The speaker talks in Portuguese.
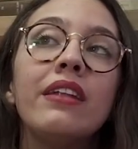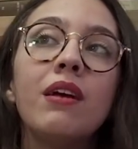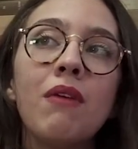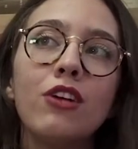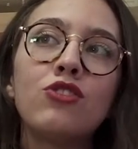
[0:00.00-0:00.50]

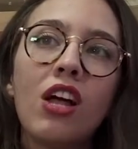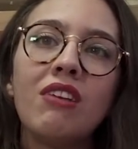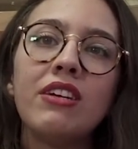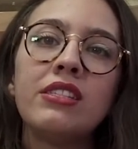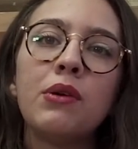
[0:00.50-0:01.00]
Não acho que
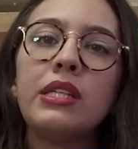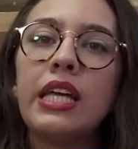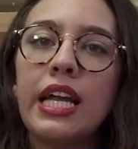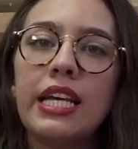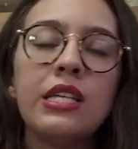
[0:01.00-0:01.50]
ela vai ser um
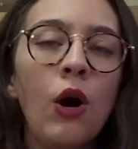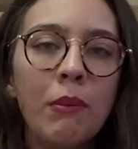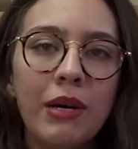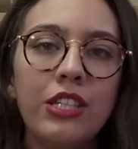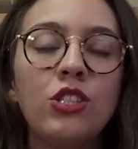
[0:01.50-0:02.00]
interesse
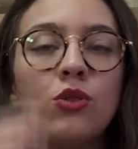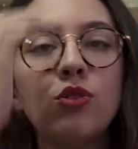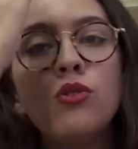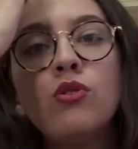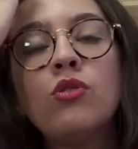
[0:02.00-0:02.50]
romântico
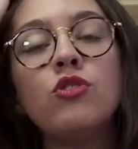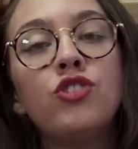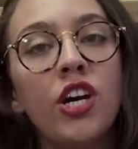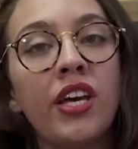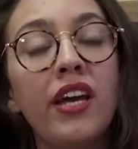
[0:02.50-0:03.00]
do
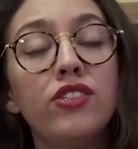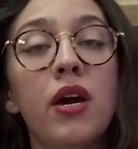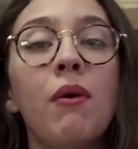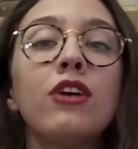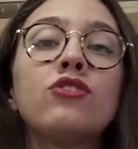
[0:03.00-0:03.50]
Jughead.
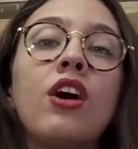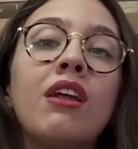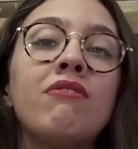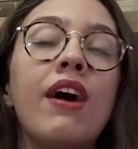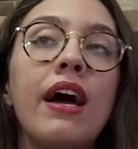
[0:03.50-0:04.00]
Eu acho que
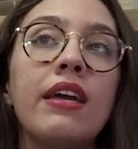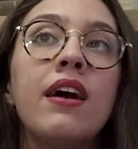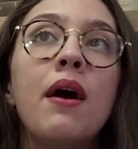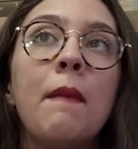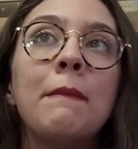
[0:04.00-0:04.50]
ela vai
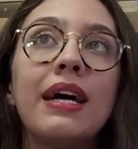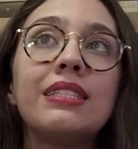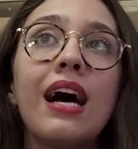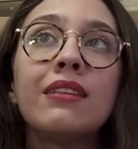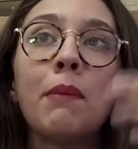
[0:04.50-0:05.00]

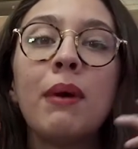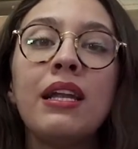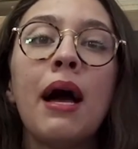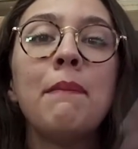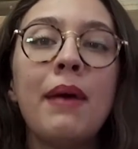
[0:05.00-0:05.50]
mas
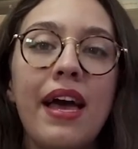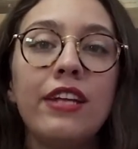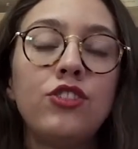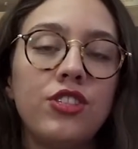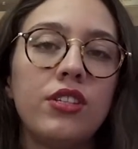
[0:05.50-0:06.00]
atrapalhar a
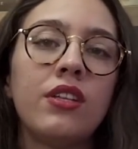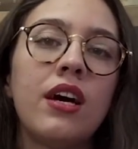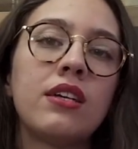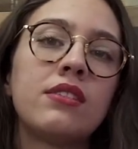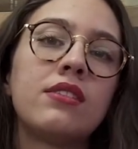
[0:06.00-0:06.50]
Beth
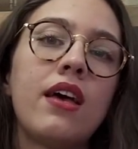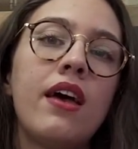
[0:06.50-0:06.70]
nas,